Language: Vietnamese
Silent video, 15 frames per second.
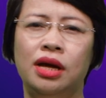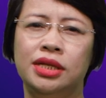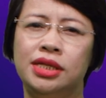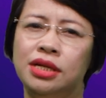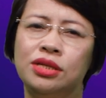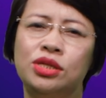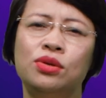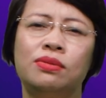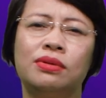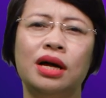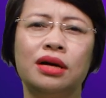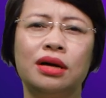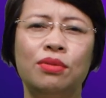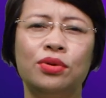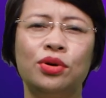Sử dụng
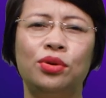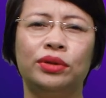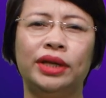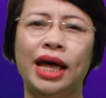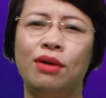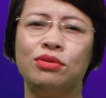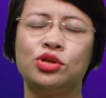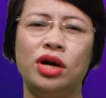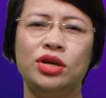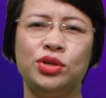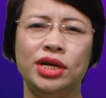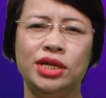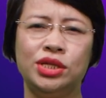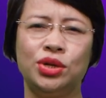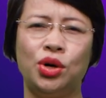các công cụ theo dõi
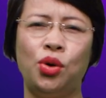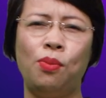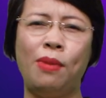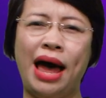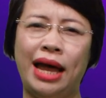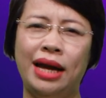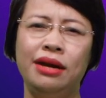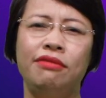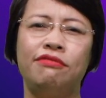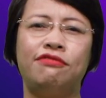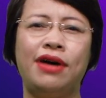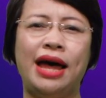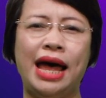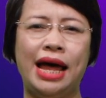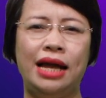doanh số bán
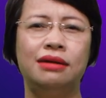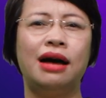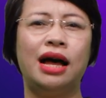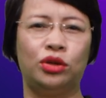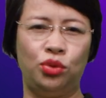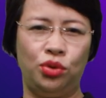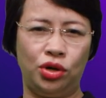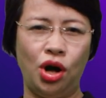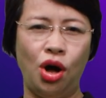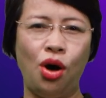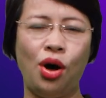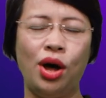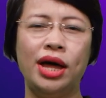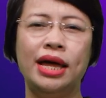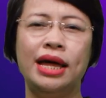và lượng hàng tồn
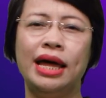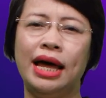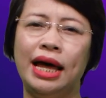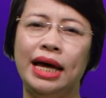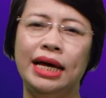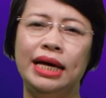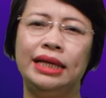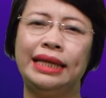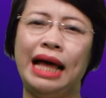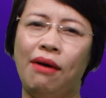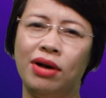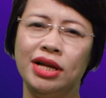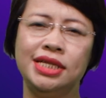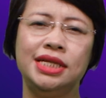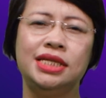kho hay tạo
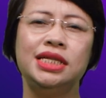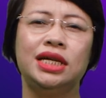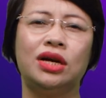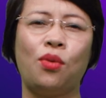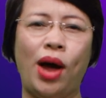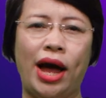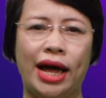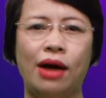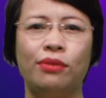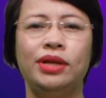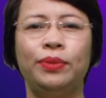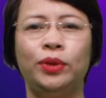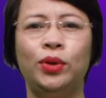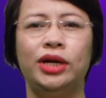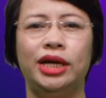các chiến dịch quảng cáo
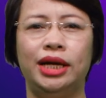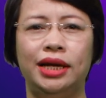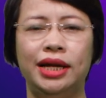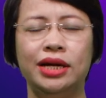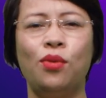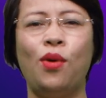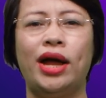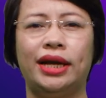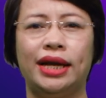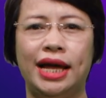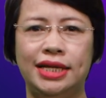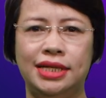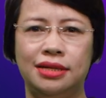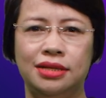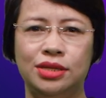tiếp thị linh hoạt
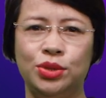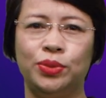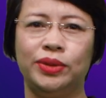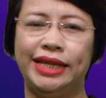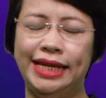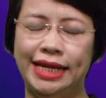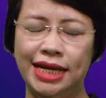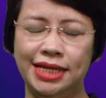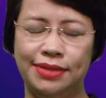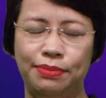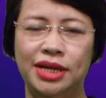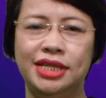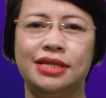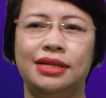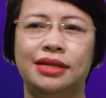ngay trên ứng dụng TNEX
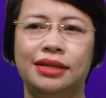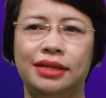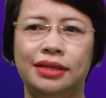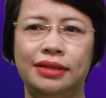Merchant.